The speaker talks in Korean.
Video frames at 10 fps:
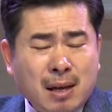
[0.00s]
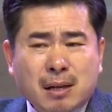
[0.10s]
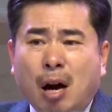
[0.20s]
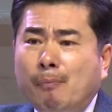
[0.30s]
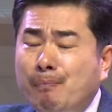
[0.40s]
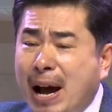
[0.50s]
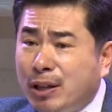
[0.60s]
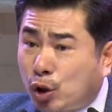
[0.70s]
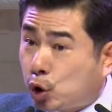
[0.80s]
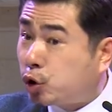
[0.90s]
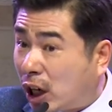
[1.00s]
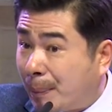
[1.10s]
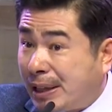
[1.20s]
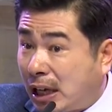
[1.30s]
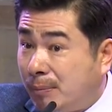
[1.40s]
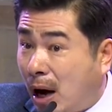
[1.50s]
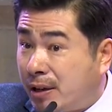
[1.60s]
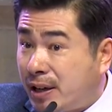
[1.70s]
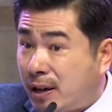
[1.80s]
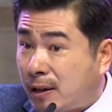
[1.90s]
컴바인으로 추석에 만다 이
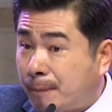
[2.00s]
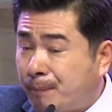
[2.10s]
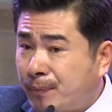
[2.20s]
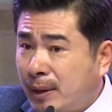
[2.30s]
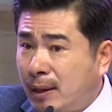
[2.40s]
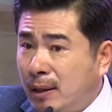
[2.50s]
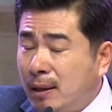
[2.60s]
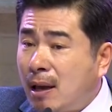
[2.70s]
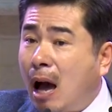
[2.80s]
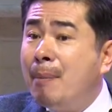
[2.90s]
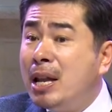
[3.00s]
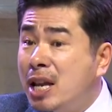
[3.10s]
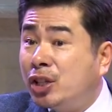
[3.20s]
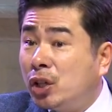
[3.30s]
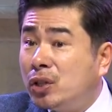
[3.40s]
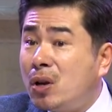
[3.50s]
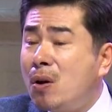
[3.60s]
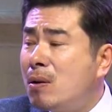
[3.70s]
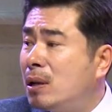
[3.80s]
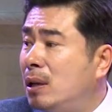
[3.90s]
말이야.
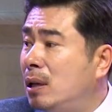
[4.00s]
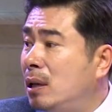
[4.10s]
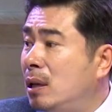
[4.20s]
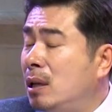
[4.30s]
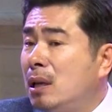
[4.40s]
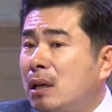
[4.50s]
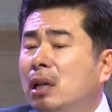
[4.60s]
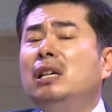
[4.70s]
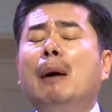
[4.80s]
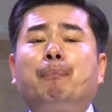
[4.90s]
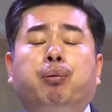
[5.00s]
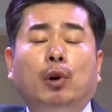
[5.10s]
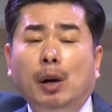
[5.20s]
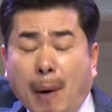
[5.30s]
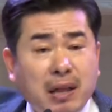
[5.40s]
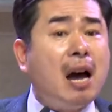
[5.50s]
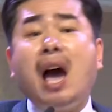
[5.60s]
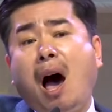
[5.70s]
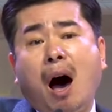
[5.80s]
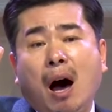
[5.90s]
아멘이시죠? 그러니까 불
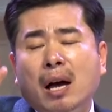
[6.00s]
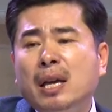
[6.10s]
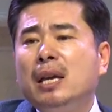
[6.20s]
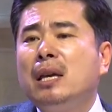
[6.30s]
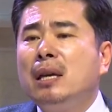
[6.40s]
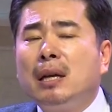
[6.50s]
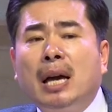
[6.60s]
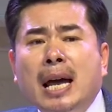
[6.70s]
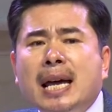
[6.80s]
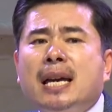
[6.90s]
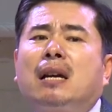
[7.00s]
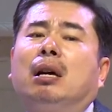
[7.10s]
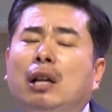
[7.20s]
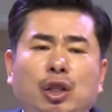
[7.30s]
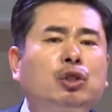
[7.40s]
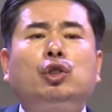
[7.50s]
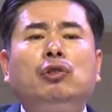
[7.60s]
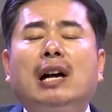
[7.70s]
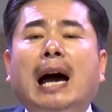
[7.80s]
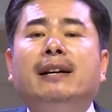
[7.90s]
받아야 에? 예? 그런
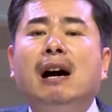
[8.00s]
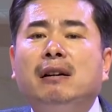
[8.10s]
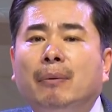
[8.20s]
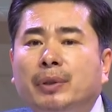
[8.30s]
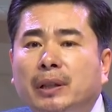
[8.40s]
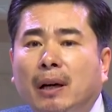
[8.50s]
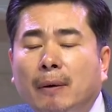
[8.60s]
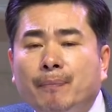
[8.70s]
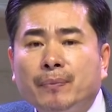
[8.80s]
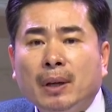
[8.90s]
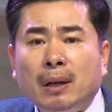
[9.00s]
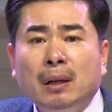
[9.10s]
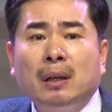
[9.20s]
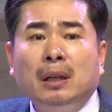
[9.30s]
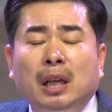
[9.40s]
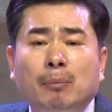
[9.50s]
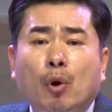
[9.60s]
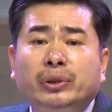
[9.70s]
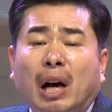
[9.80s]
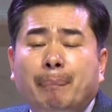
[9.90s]
추수가 가능한 겁니다. 이
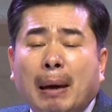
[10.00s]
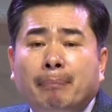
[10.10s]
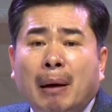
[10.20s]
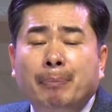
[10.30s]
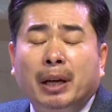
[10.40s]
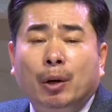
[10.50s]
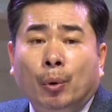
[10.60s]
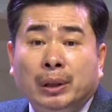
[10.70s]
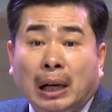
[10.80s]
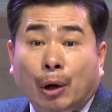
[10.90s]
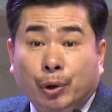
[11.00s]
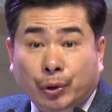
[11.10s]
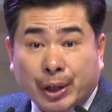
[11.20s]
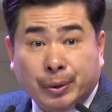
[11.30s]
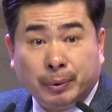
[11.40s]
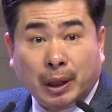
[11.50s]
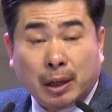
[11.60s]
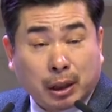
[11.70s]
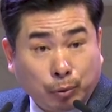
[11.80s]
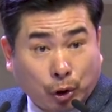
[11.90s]
목사가 100만 명의 영혼을 달라고 기도했습니다.
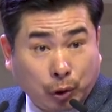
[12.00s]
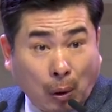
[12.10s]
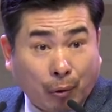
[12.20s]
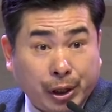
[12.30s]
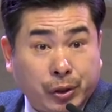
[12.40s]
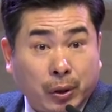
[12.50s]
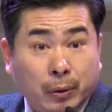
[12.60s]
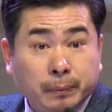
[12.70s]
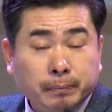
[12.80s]
지금도 기도하고 있죠.